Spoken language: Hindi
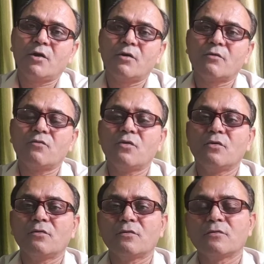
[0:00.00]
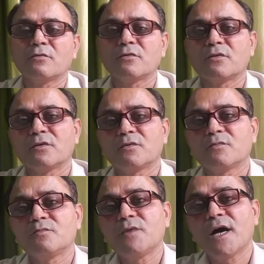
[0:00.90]
और वो
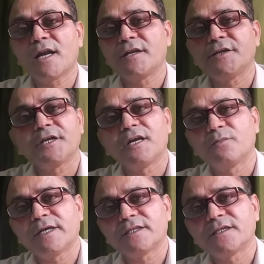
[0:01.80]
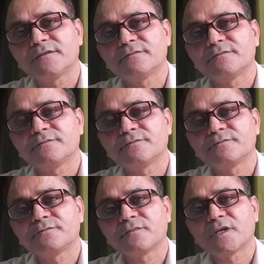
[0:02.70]
बाहर नहीं निकल पाते
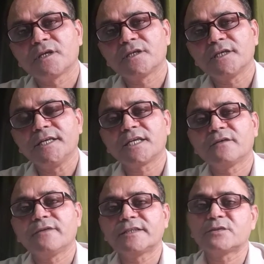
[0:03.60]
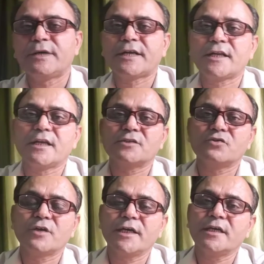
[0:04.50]
यानी कि वेस्ट मटेरियल
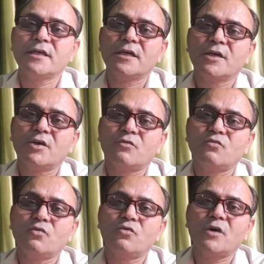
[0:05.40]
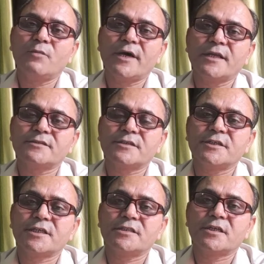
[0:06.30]
जो है वो हमारे
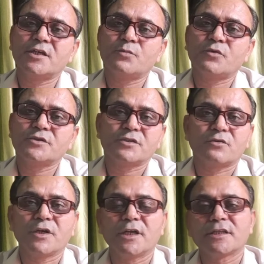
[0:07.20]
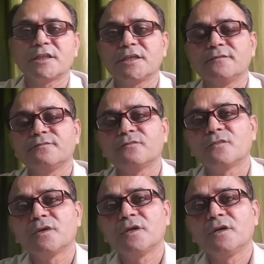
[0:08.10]
शरीर के अंदर डिपॉजिट होने लगते
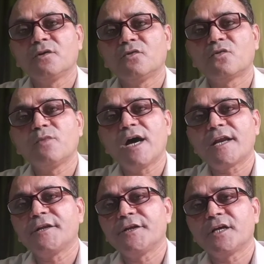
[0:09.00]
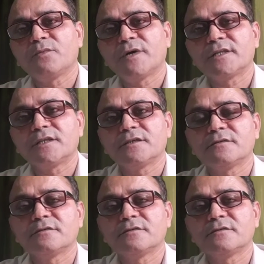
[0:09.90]
हैं और बाहर नहीं निकल पाते